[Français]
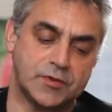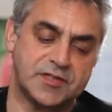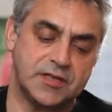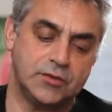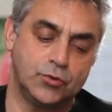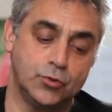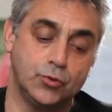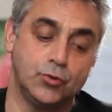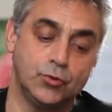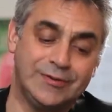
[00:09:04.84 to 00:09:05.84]
ces
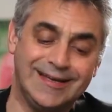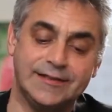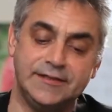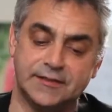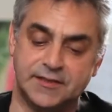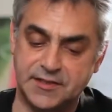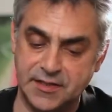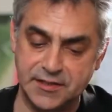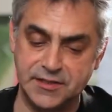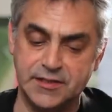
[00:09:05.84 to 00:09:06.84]
deux dernières
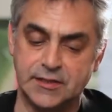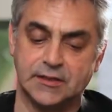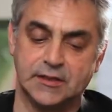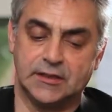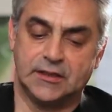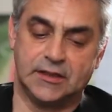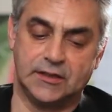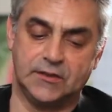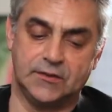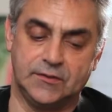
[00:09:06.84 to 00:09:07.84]
décennies,
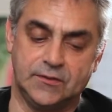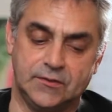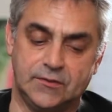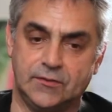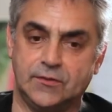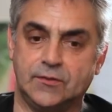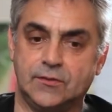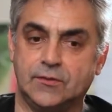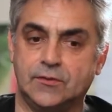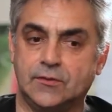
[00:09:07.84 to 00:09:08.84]
euh, le,
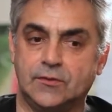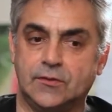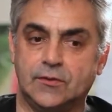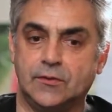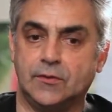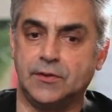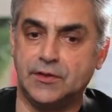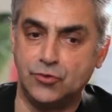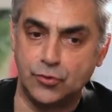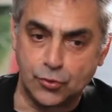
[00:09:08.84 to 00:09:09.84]

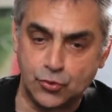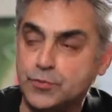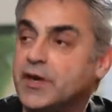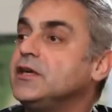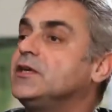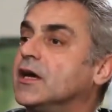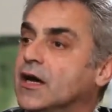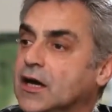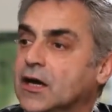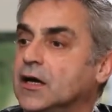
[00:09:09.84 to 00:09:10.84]
le, numérique
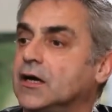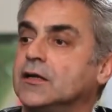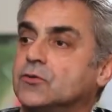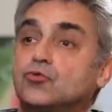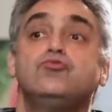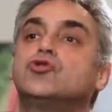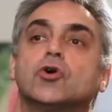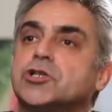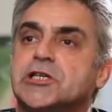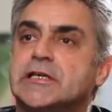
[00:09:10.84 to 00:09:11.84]
a tout
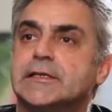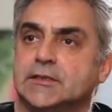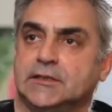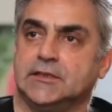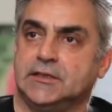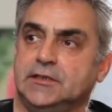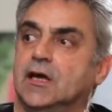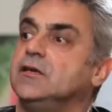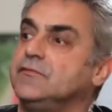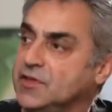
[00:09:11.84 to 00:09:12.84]
changé. Il a
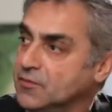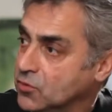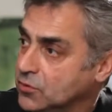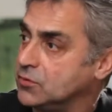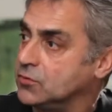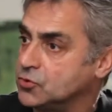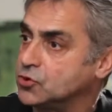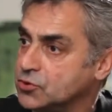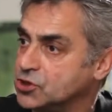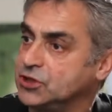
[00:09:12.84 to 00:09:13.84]
évidemment euh,
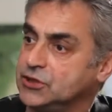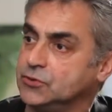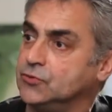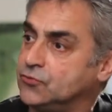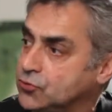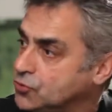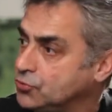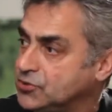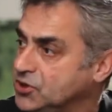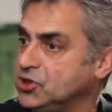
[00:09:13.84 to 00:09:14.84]
changé euh, vos
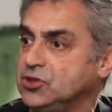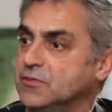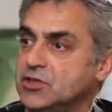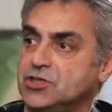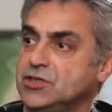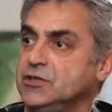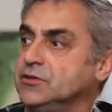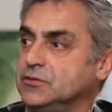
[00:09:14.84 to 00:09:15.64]
outils, j'imagine,